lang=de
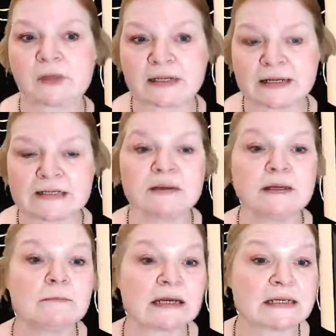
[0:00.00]

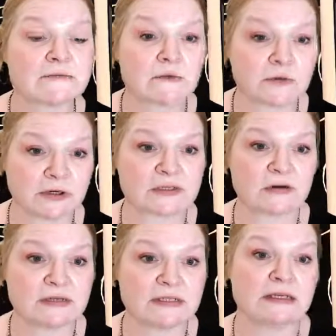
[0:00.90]
Deswegen macht es wohl durchaus
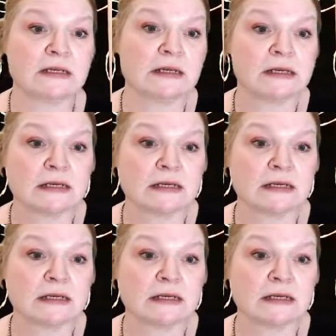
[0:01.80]
auch Sinn,